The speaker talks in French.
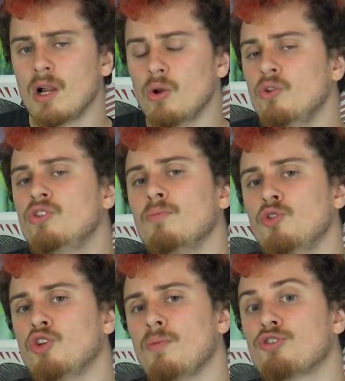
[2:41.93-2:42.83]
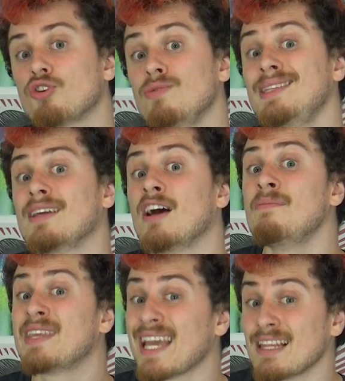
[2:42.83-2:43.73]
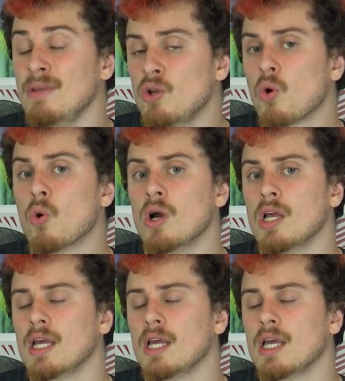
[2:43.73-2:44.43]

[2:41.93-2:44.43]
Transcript: le top du top aujourd'hui c'est quand même 4000 euros.